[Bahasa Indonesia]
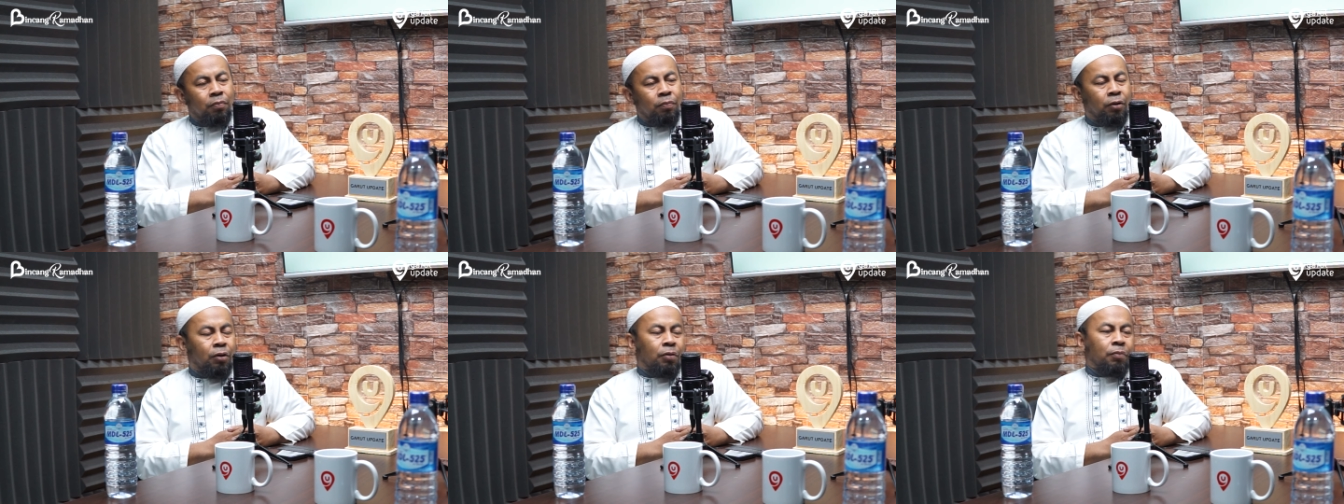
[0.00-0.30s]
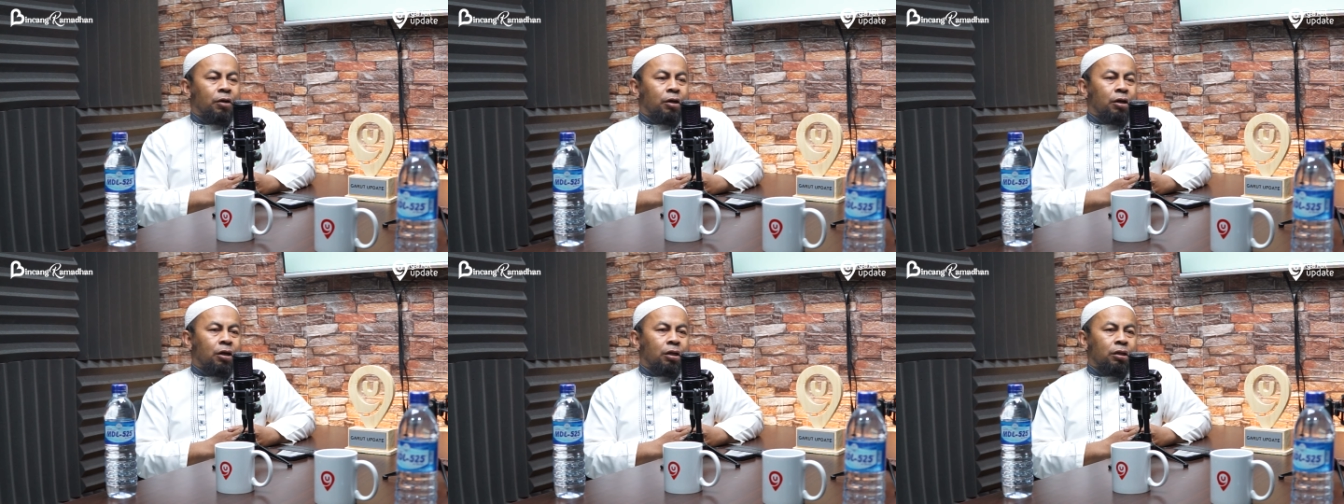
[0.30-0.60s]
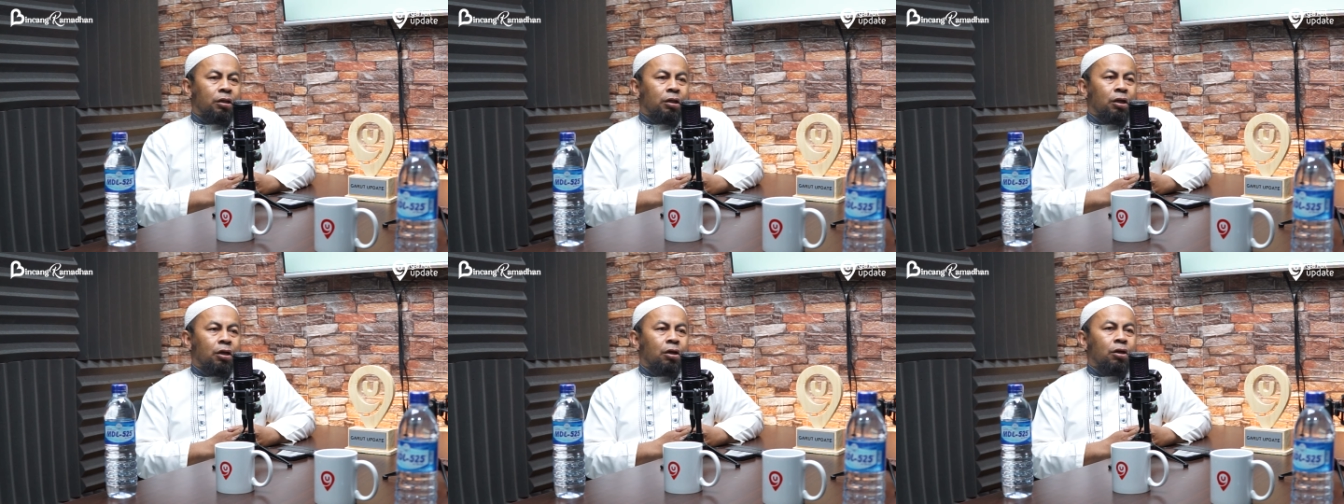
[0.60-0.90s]
firman
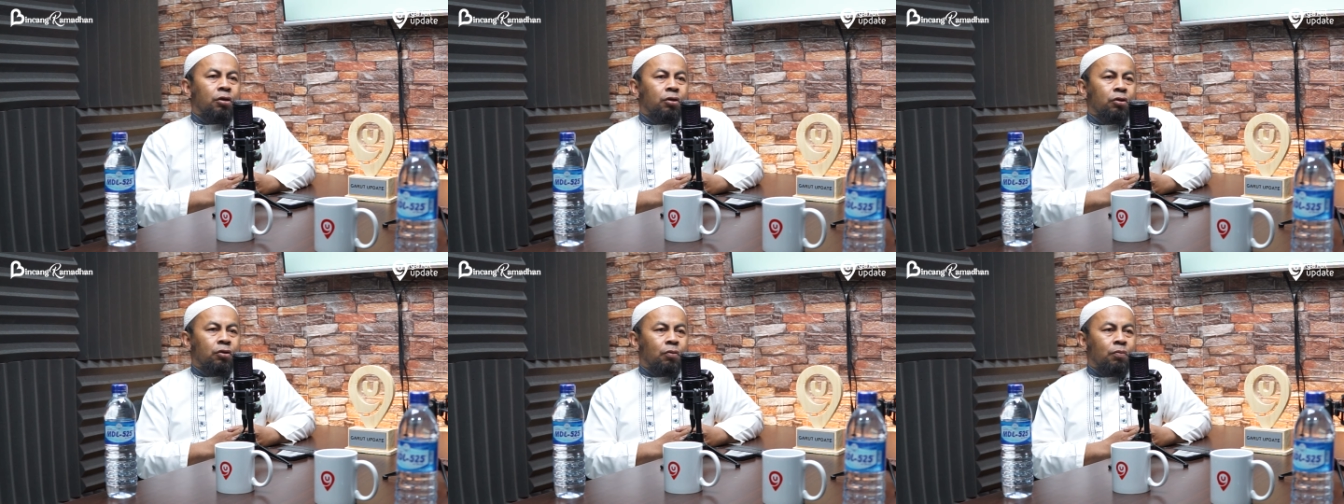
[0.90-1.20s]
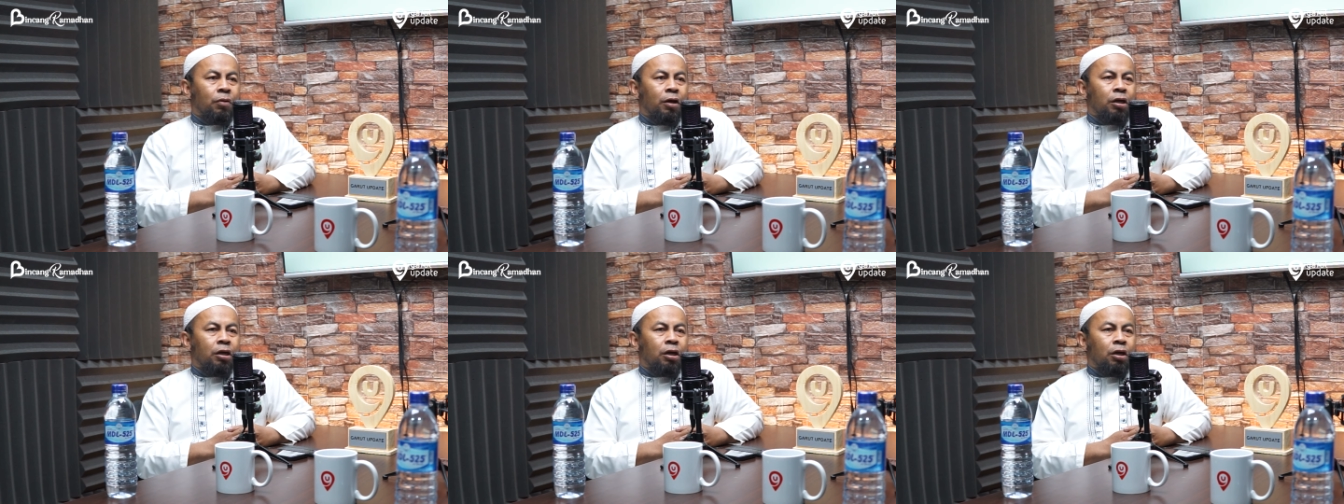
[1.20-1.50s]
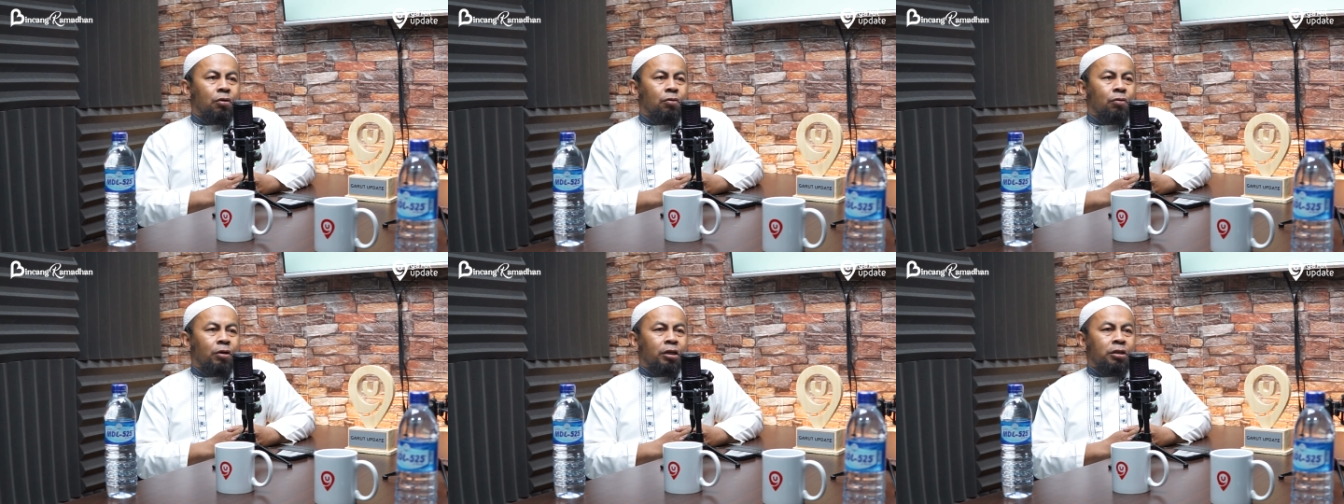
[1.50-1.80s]
Allah
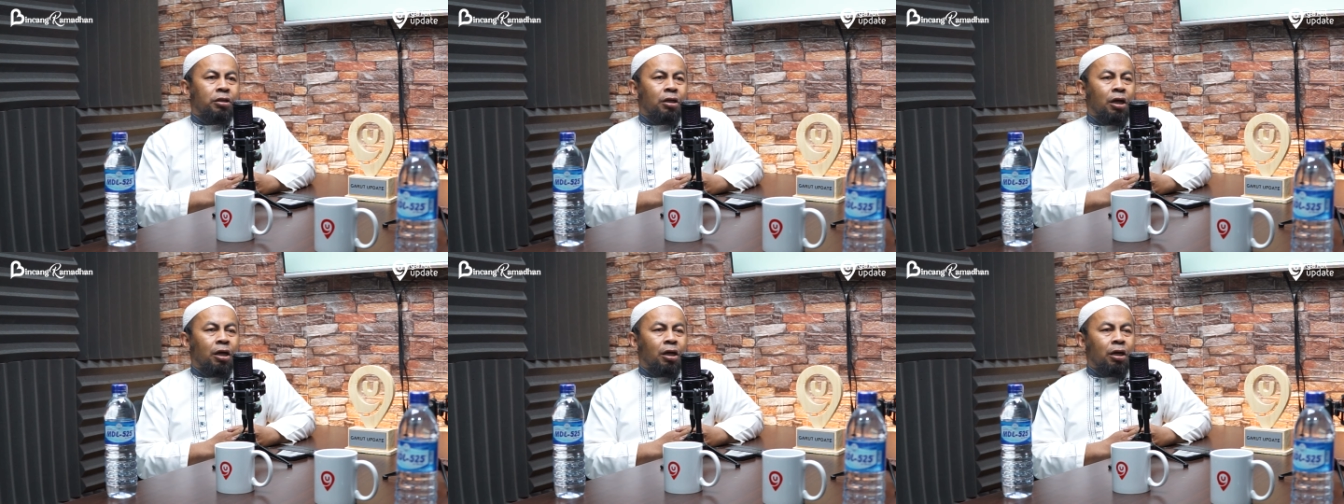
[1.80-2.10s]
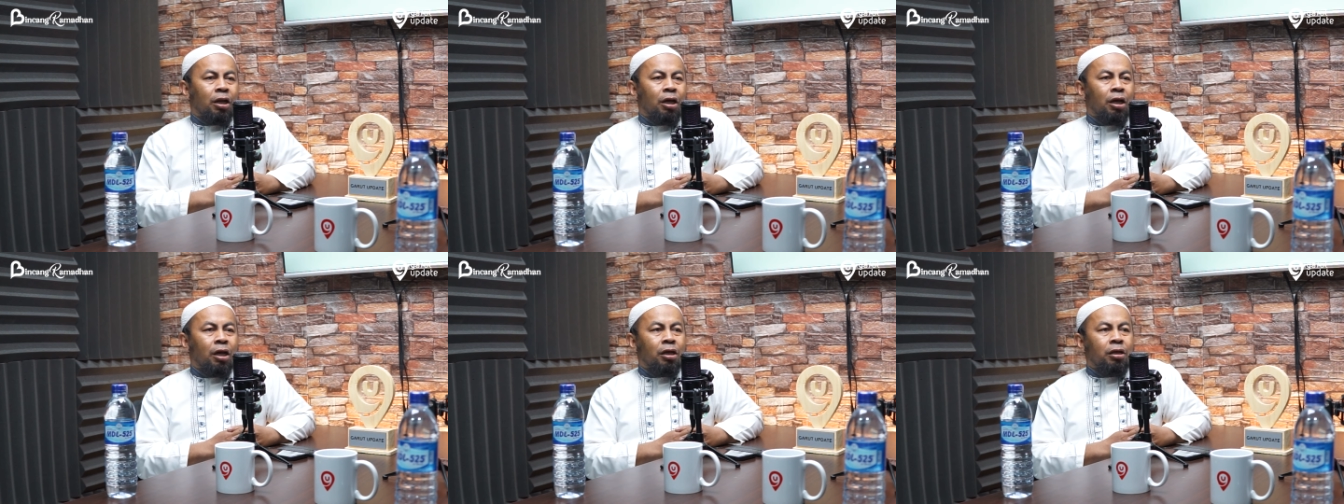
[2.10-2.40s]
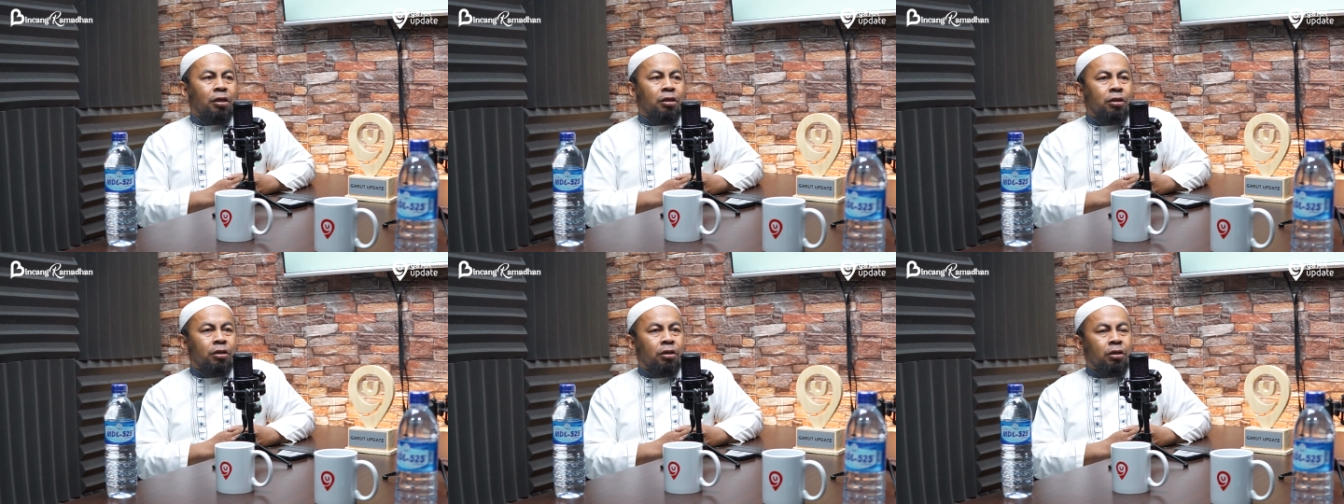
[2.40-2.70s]
Subhanahu wa
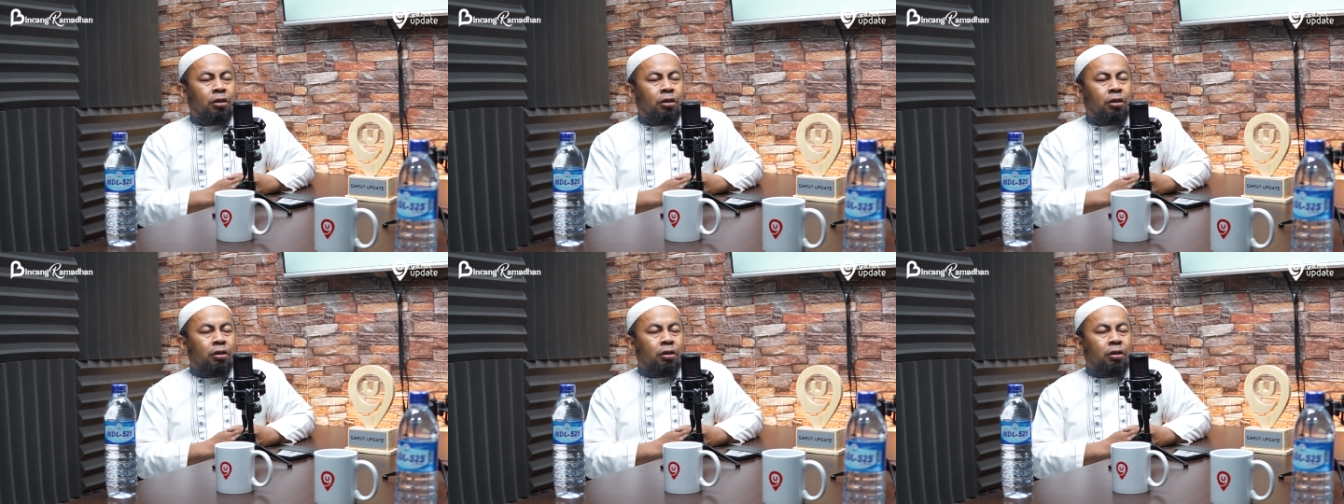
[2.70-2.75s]
taala.